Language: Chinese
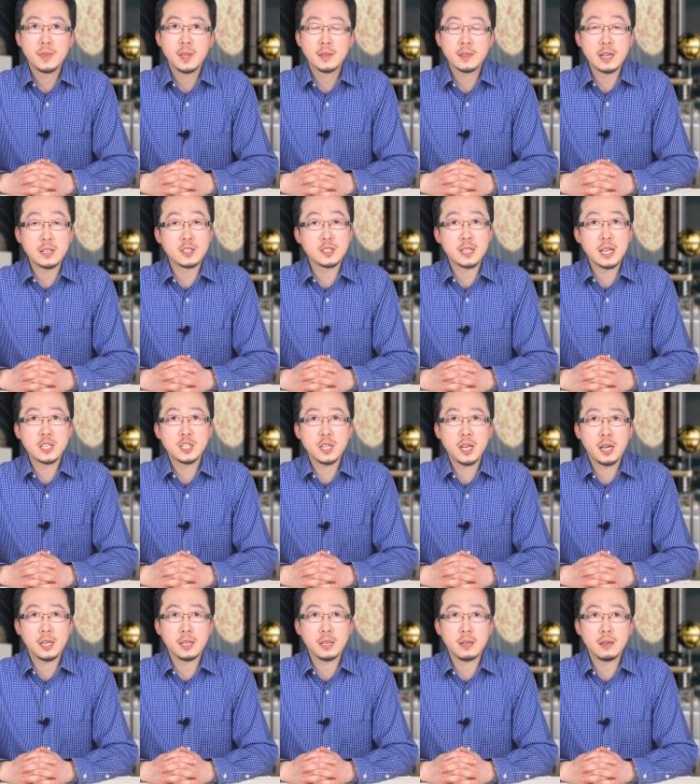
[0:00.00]
但是在这
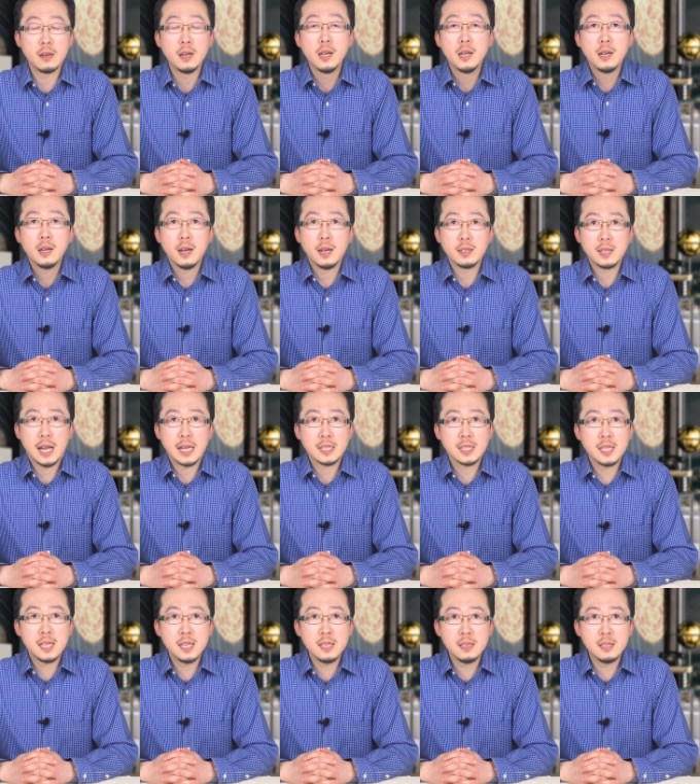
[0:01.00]
样一个很大
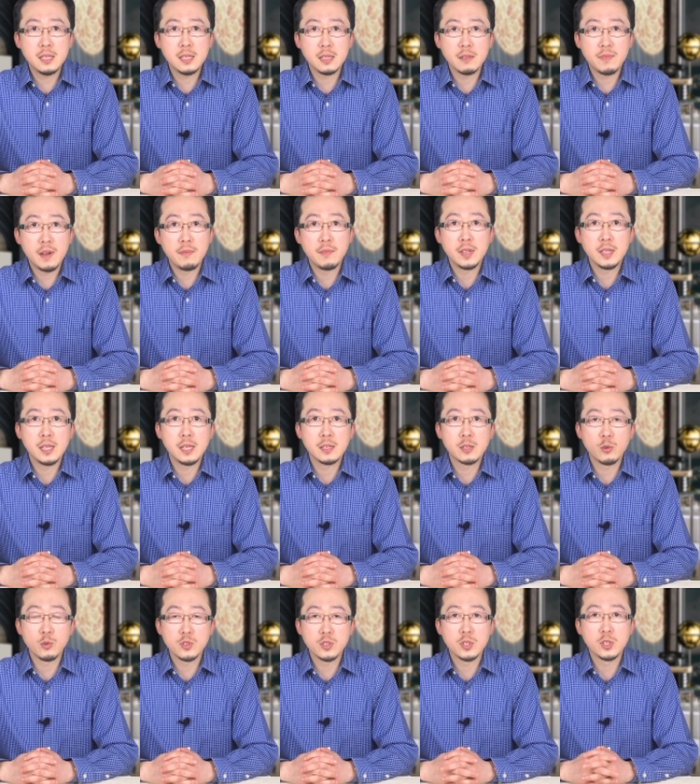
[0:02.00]
天体的范围内
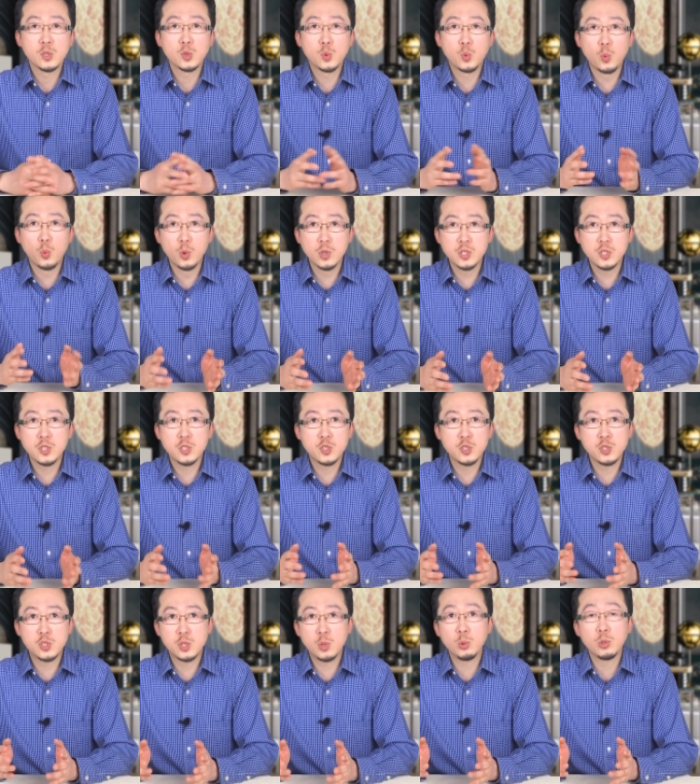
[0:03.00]
都是多事之
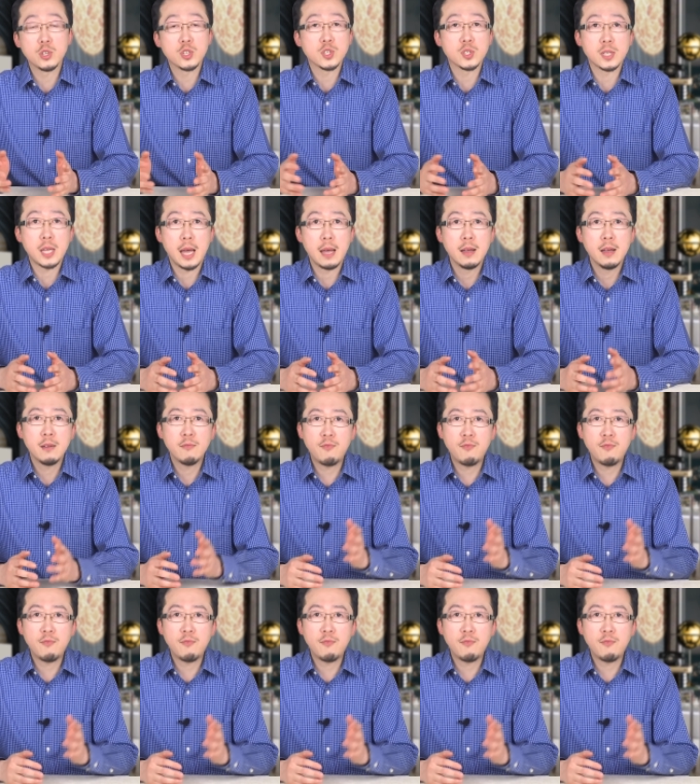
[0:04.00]
秋的时代，